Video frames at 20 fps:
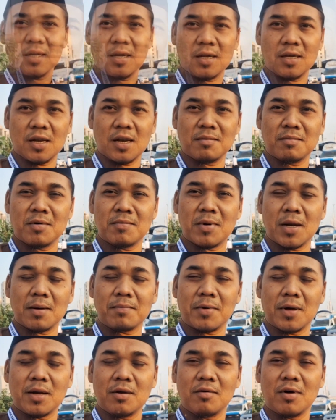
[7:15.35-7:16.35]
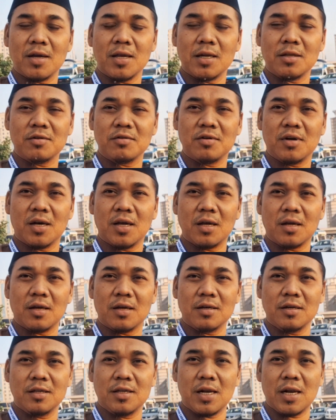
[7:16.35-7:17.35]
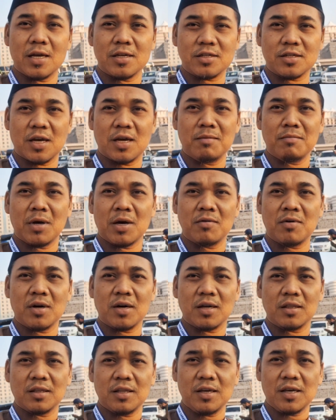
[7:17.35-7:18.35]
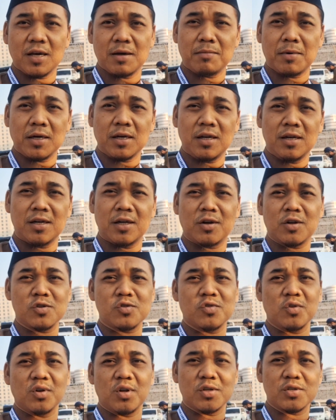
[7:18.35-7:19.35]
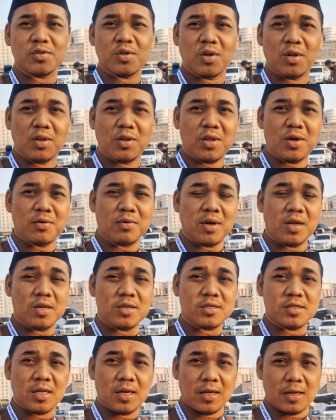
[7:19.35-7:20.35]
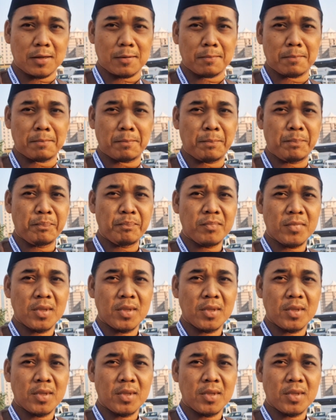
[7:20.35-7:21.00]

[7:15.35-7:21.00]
Sehingga dalam beberapa riwayat juga dijelaskan bahwa ketika baginda Rasulullah Shallallahu alaihi wasallam